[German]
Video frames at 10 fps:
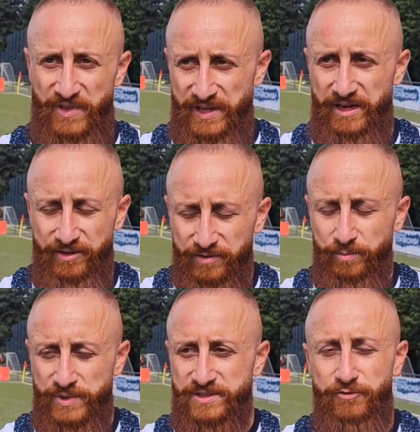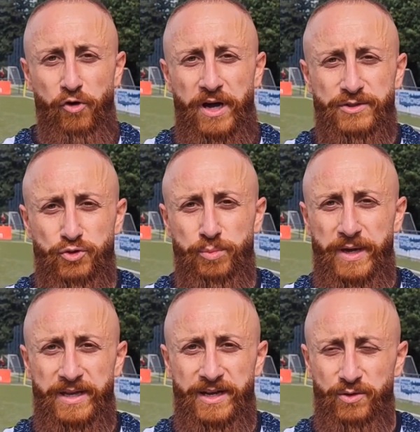ja, ein bisschen
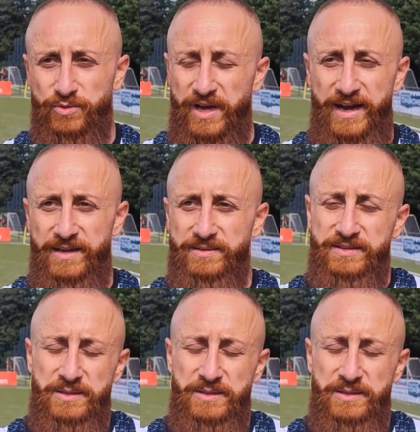voranzubringen und ein,